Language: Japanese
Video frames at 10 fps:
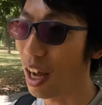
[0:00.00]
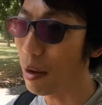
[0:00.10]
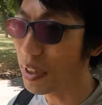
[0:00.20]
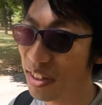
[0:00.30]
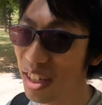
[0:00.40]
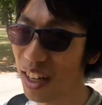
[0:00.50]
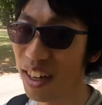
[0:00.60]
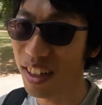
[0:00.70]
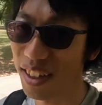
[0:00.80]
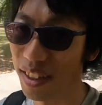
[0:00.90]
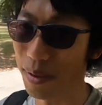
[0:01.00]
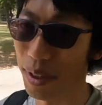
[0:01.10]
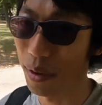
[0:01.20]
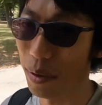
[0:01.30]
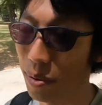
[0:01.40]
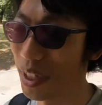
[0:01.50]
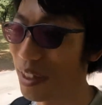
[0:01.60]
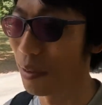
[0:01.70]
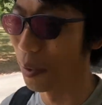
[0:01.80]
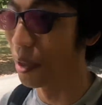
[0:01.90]
らあんま好きにならなかったんですよねこの2
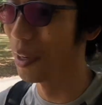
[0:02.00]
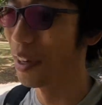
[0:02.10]
つとも